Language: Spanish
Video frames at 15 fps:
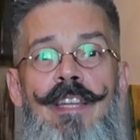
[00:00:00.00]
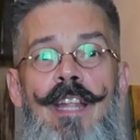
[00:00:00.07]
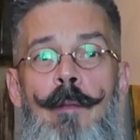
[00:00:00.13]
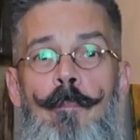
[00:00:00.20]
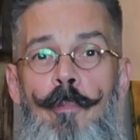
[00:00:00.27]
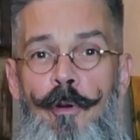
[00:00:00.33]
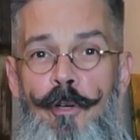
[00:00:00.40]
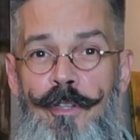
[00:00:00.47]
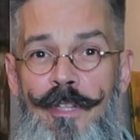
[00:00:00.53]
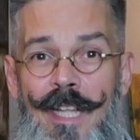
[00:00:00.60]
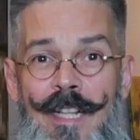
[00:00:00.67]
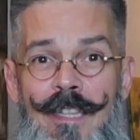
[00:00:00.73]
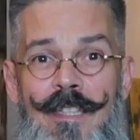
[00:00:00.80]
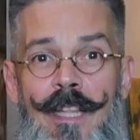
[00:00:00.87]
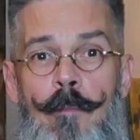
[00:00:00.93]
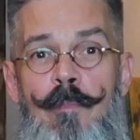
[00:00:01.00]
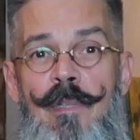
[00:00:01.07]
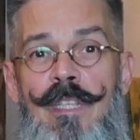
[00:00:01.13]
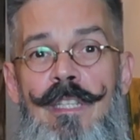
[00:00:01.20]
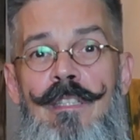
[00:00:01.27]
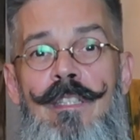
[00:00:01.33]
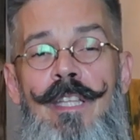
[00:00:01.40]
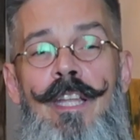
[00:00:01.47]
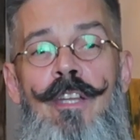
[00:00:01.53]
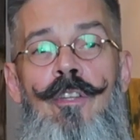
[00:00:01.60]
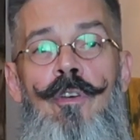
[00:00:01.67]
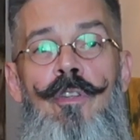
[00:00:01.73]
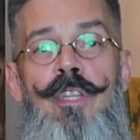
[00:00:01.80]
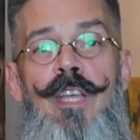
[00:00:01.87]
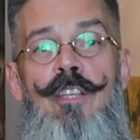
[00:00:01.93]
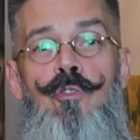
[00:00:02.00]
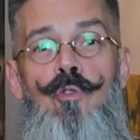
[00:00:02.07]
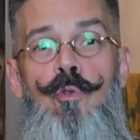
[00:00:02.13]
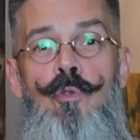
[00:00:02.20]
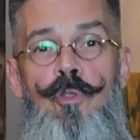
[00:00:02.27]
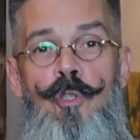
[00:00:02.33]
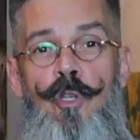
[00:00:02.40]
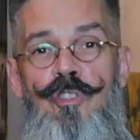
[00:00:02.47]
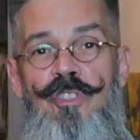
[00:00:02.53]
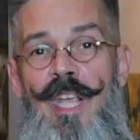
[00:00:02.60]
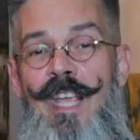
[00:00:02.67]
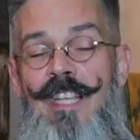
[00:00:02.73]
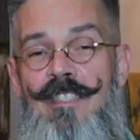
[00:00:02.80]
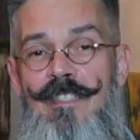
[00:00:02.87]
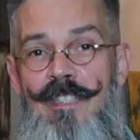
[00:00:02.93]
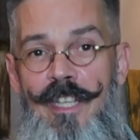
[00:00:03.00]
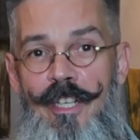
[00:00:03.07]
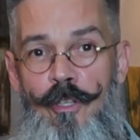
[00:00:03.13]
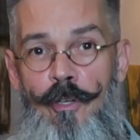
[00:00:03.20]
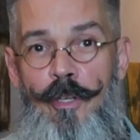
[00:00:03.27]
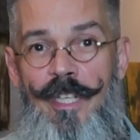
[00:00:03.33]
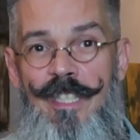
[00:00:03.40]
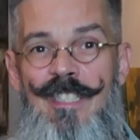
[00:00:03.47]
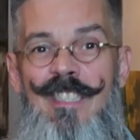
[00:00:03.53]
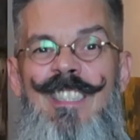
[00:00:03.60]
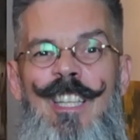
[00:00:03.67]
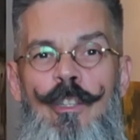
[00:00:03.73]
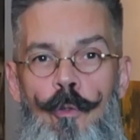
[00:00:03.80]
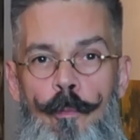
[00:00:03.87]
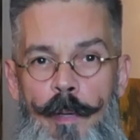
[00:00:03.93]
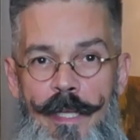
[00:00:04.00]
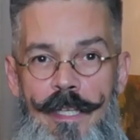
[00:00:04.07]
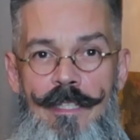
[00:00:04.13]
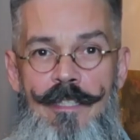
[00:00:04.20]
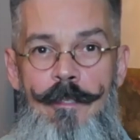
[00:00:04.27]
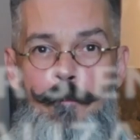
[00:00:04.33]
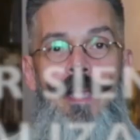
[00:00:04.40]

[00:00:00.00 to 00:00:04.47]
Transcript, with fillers: en el portal del Ministerio de Asuntos Exteriores de tu país.